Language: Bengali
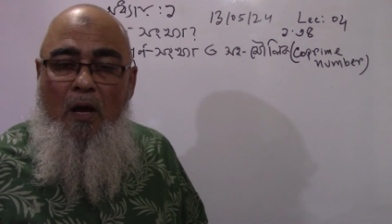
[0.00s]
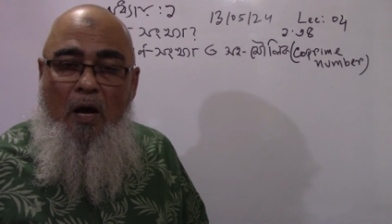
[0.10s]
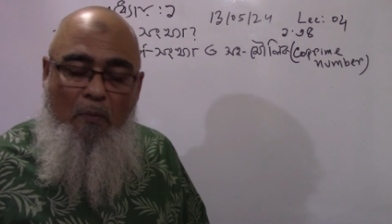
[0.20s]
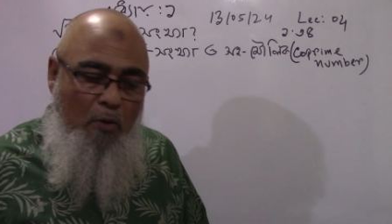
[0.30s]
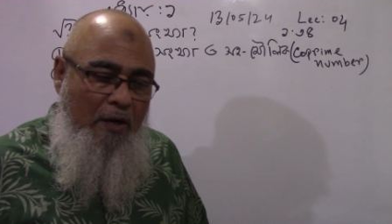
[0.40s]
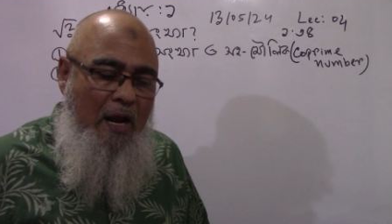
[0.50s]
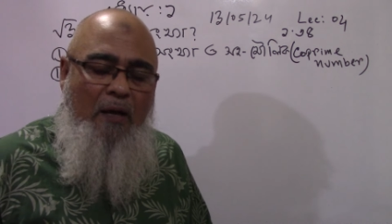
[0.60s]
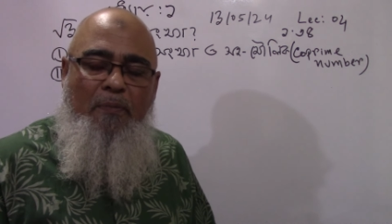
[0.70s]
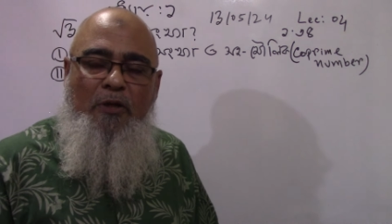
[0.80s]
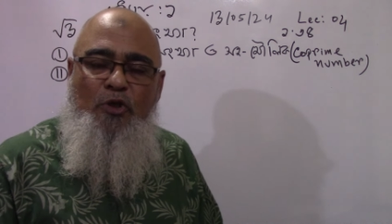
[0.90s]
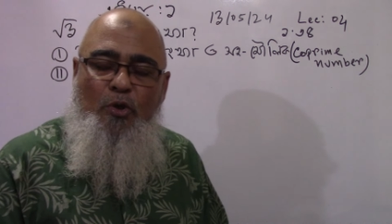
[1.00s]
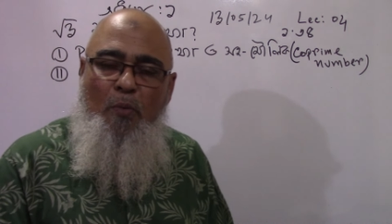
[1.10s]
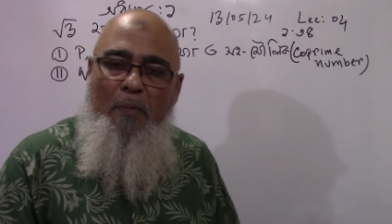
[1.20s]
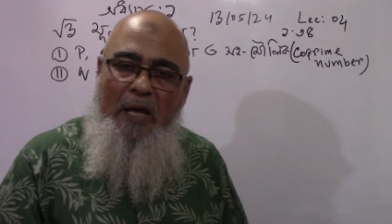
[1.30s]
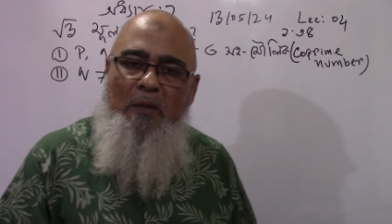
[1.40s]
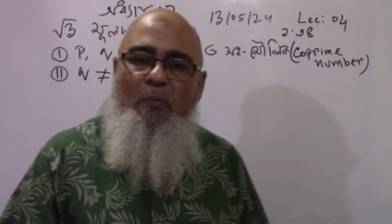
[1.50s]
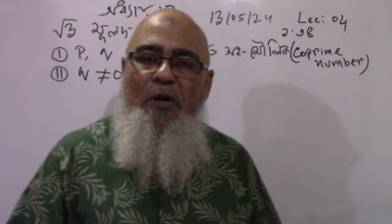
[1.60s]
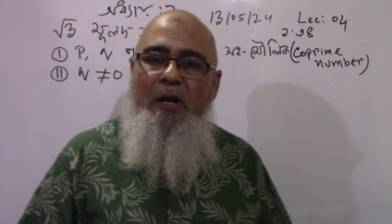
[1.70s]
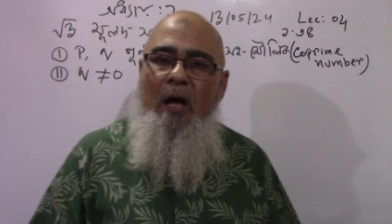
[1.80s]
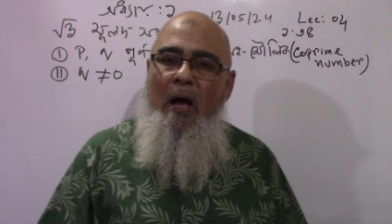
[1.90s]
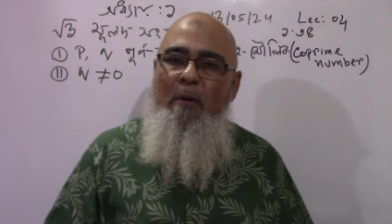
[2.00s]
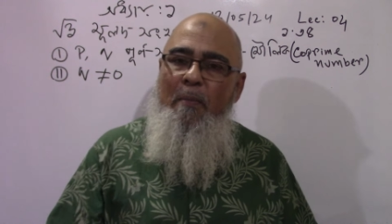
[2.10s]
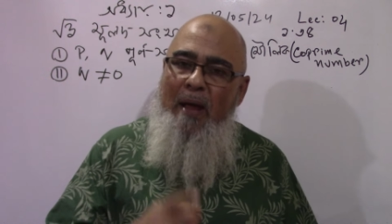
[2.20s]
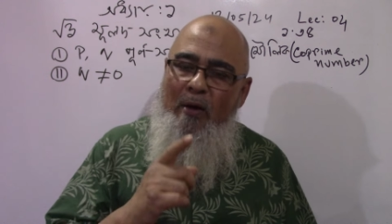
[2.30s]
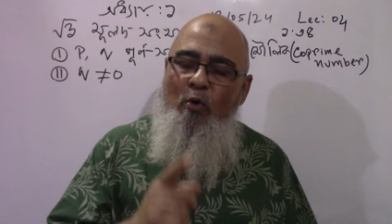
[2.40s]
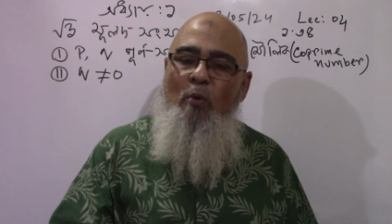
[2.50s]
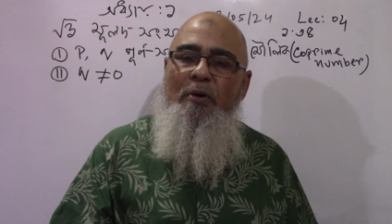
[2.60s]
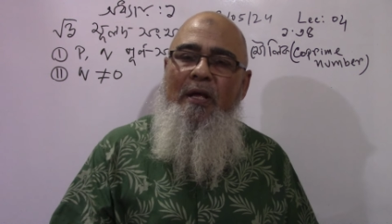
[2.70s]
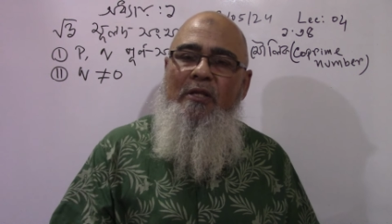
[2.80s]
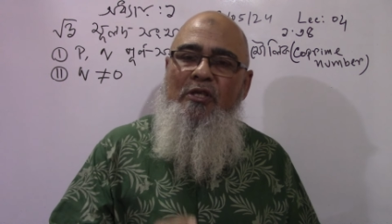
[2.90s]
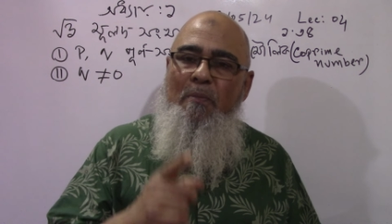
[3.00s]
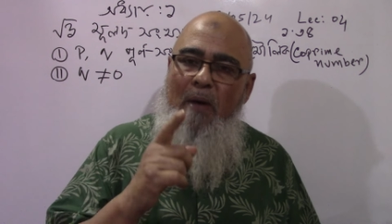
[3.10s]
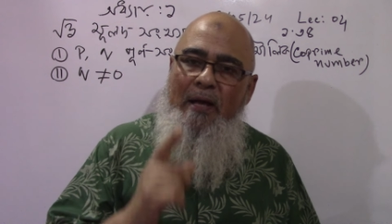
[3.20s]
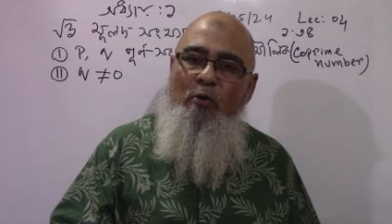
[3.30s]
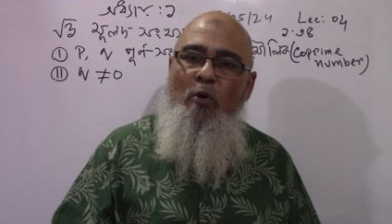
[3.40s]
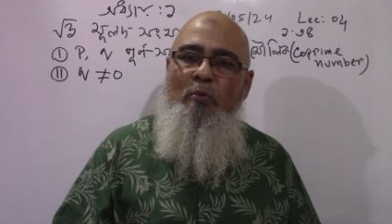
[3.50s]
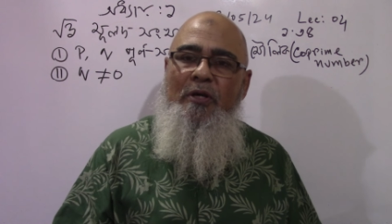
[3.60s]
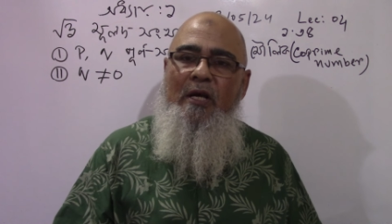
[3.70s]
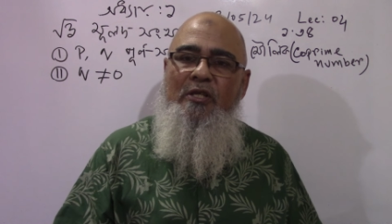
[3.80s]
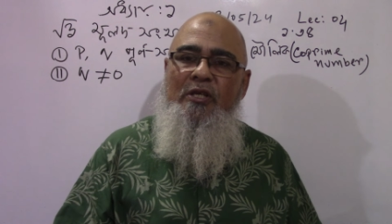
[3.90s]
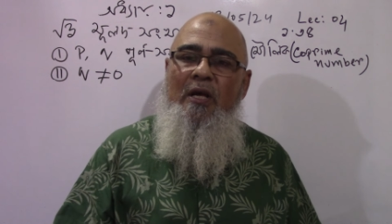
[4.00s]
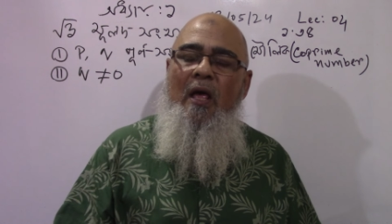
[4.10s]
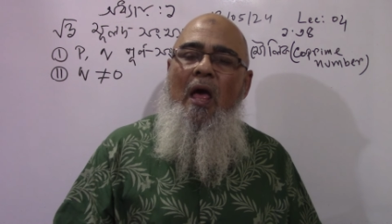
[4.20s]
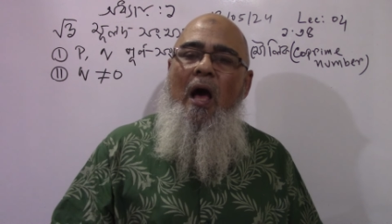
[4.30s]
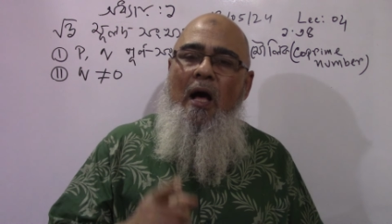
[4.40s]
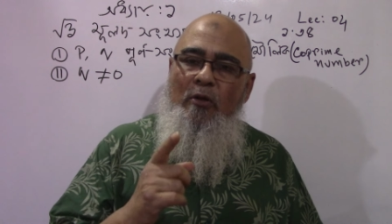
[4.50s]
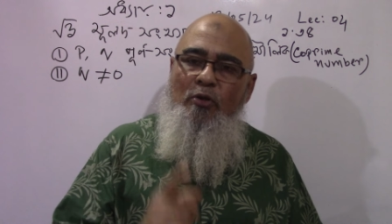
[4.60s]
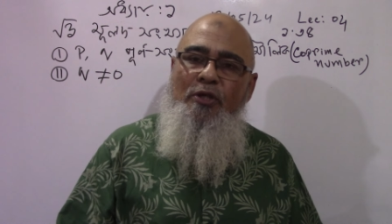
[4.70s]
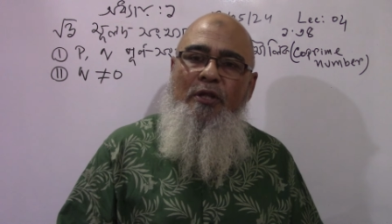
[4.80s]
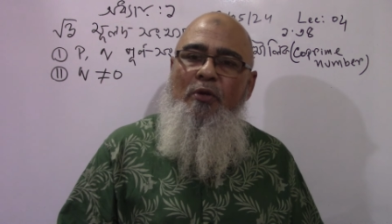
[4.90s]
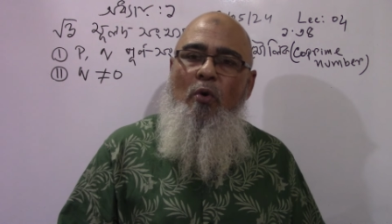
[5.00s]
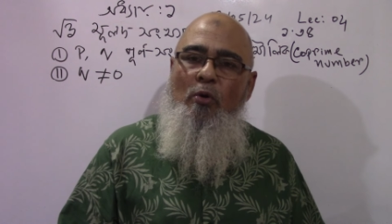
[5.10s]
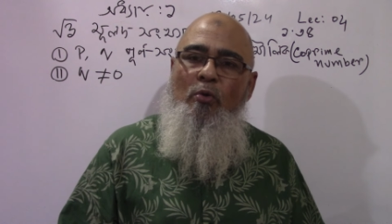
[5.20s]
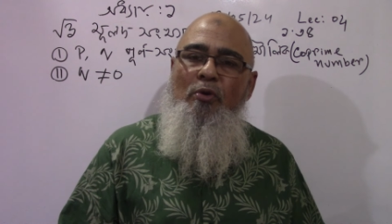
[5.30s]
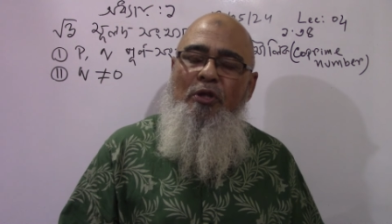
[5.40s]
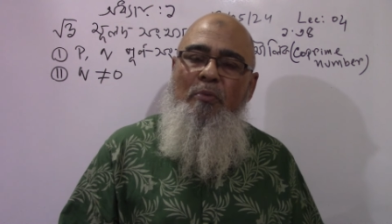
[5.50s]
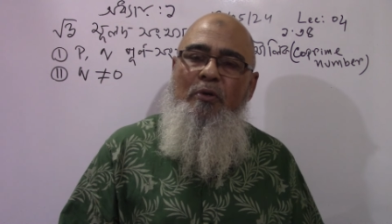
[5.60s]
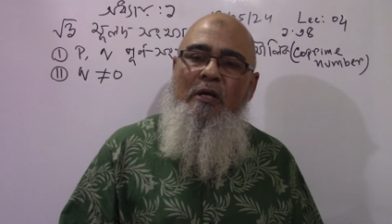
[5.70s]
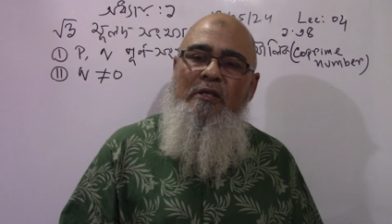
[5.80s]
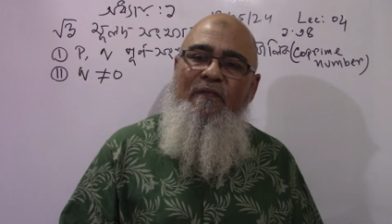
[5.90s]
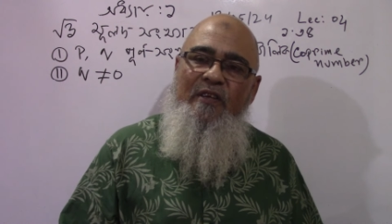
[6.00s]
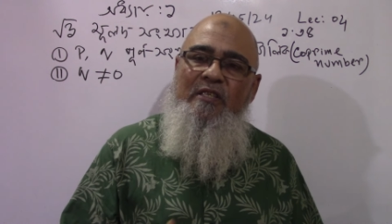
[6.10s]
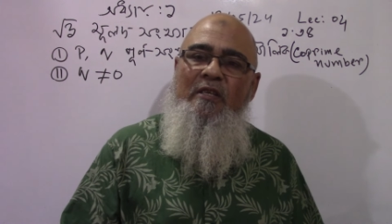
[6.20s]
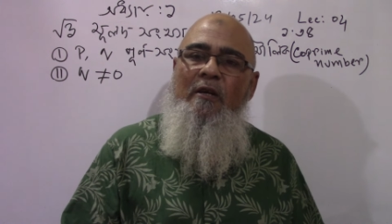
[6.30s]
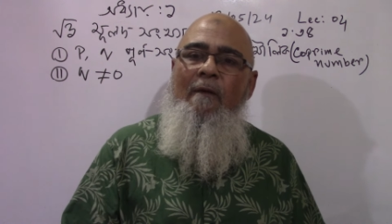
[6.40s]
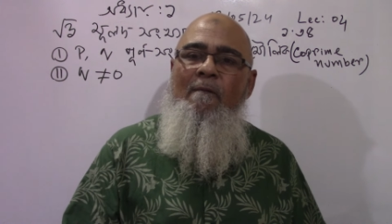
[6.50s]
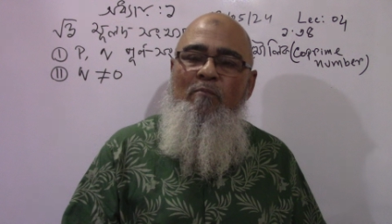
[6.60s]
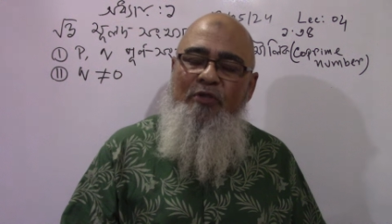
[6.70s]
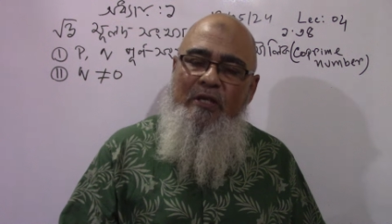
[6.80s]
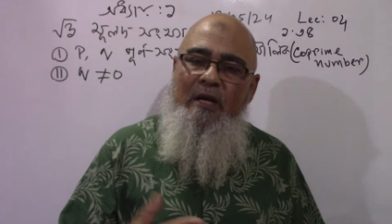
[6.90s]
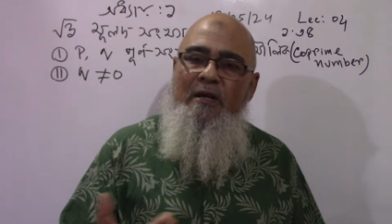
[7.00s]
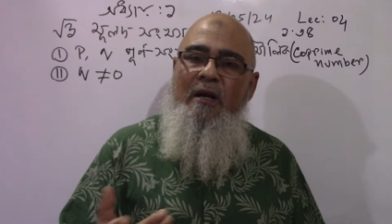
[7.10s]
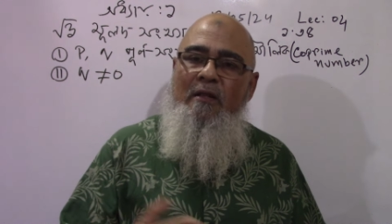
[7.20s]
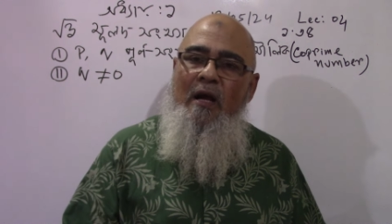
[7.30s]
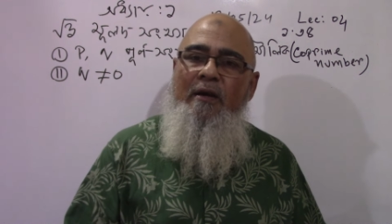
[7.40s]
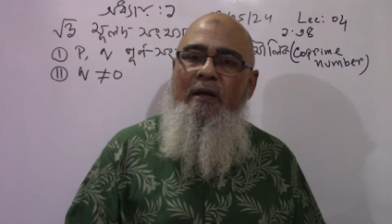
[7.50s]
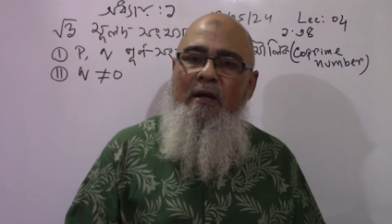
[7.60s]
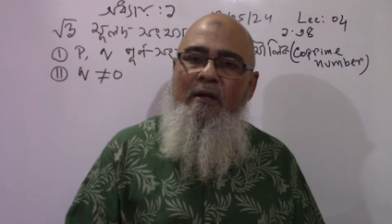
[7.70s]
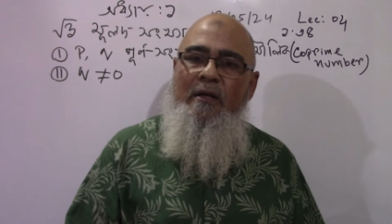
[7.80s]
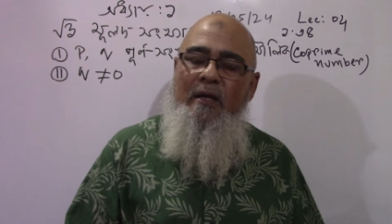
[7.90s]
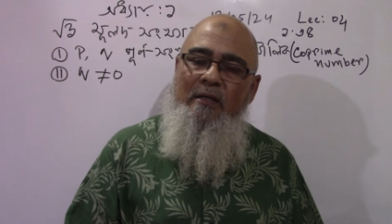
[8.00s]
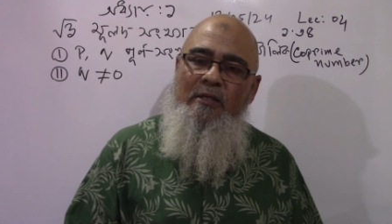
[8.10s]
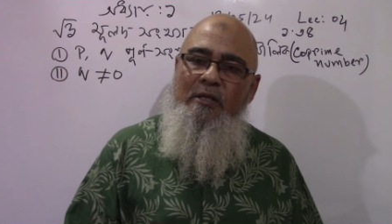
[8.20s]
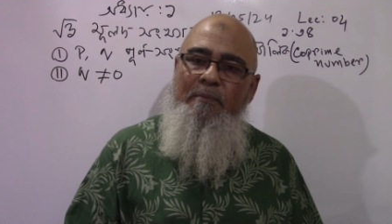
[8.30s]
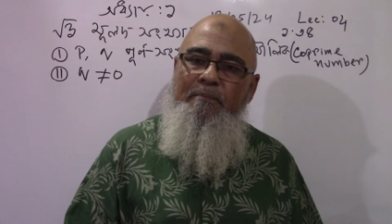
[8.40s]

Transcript: আর মনে রাখবেন শুধু ম্যাথ বই না আমার ম্যাক্রো বই আছে মাইক্রো বই আছে আন্তর্জাতিক অর্থনীতি বই আছে ফার্স্ট ইয়ার সেকেন্ড ইয়ার থার্ড ইয়ারের কি আছে